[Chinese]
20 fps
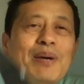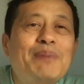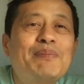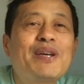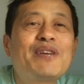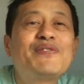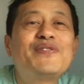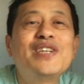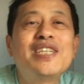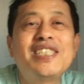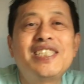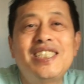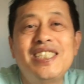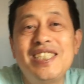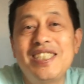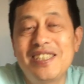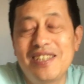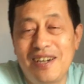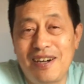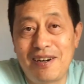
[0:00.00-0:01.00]
面没飞
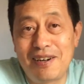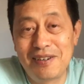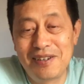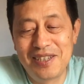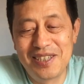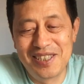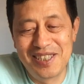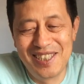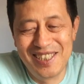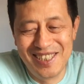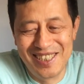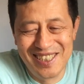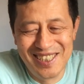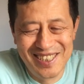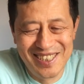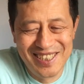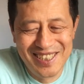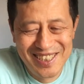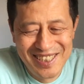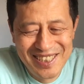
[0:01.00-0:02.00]
机啊，呵呵，
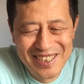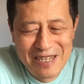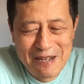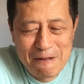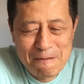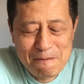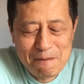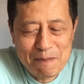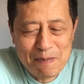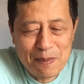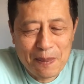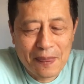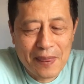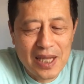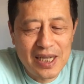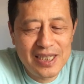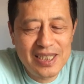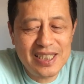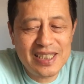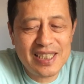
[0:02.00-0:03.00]

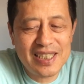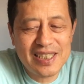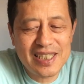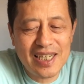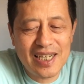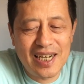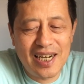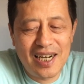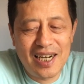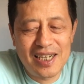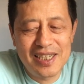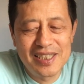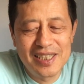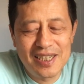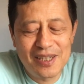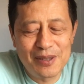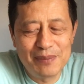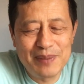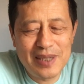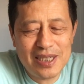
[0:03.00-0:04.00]
理解这个啊。
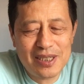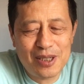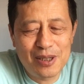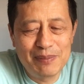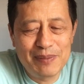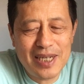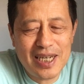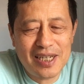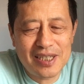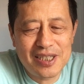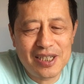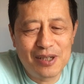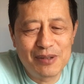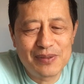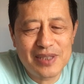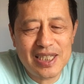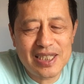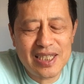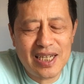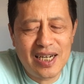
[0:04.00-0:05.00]
后面后面两条我
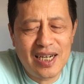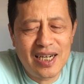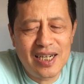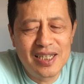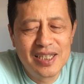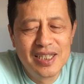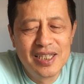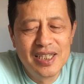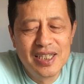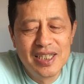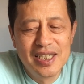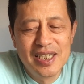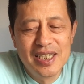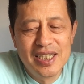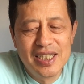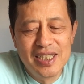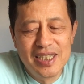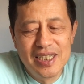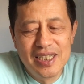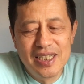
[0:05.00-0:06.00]
们再讲啊，
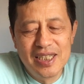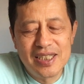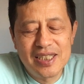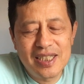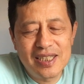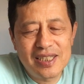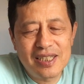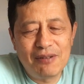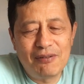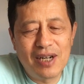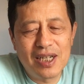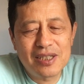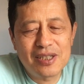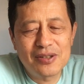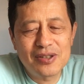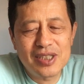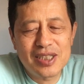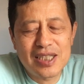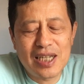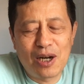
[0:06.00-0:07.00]
这些王
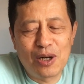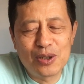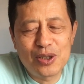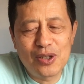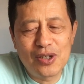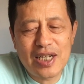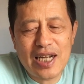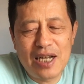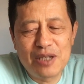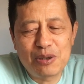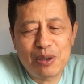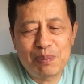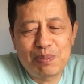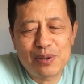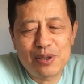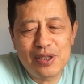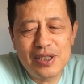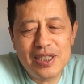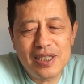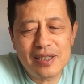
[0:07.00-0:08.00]
教是早就感觉
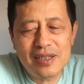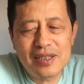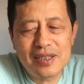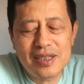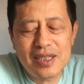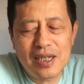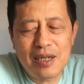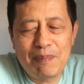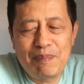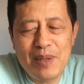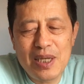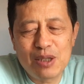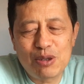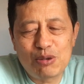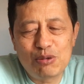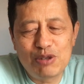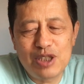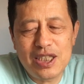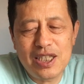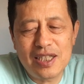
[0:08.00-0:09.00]
不对劲，这个病
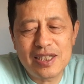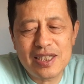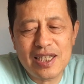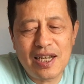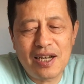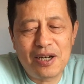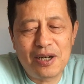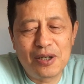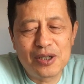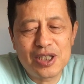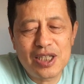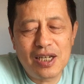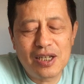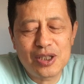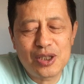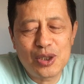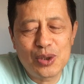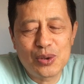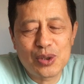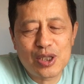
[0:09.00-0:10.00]
毒现在好
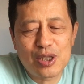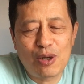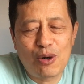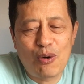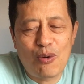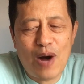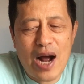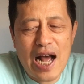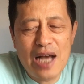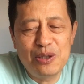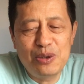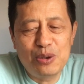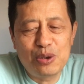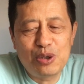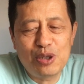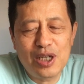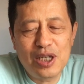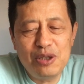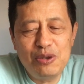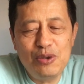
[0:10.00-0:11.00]
像就是华语
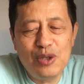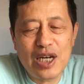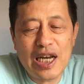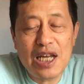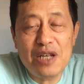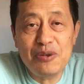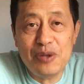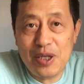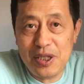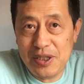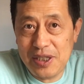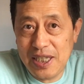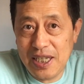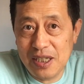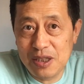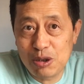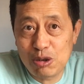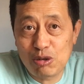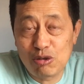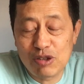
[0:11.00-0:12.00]
圈越来越
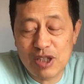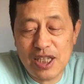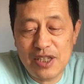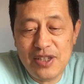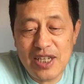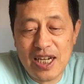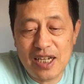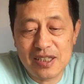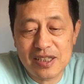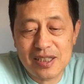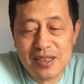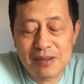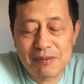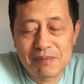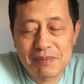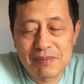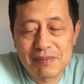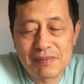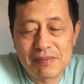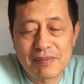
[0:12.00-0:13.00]
严重的样子，
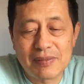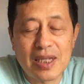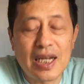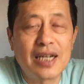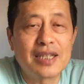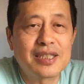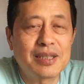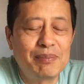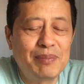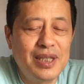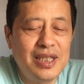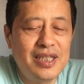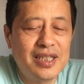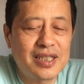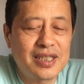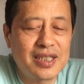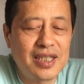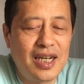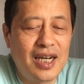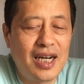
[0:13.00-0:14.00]
什么意
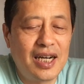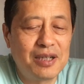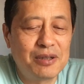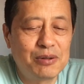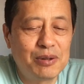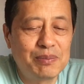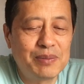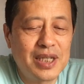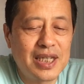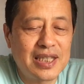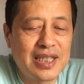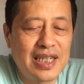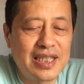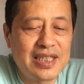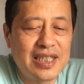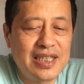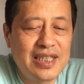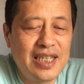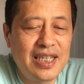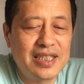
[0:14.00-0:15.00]
思啊？我们给大
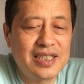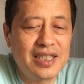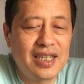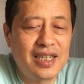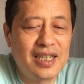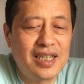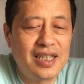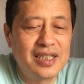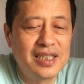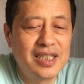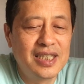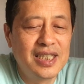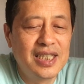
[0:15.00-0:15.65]
家念一下啊，